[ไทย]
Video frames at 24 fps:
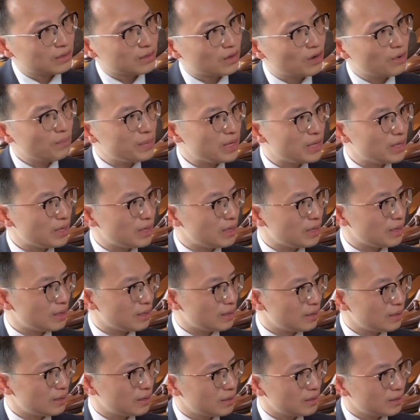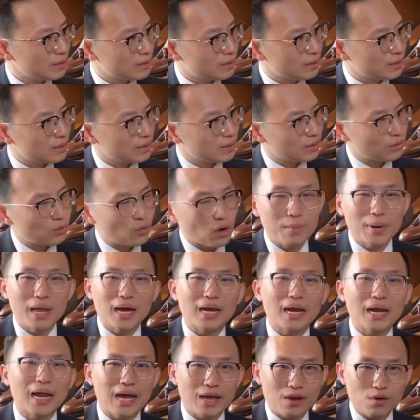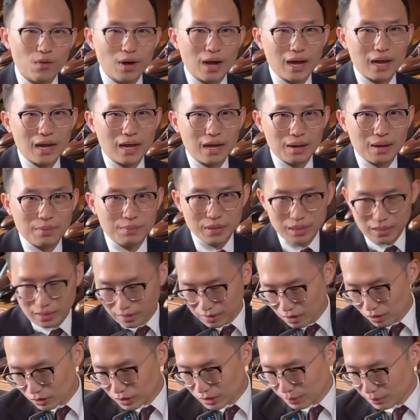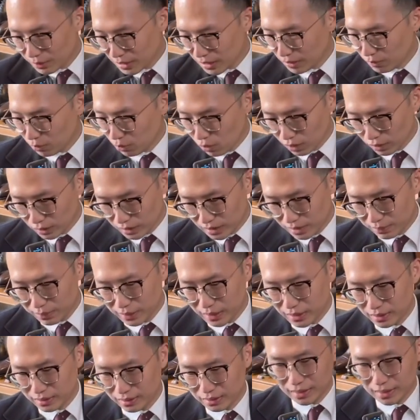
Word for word: ก็มีความหลากหลายกว่า เหมือนเขาจะมีพวกที่เป็น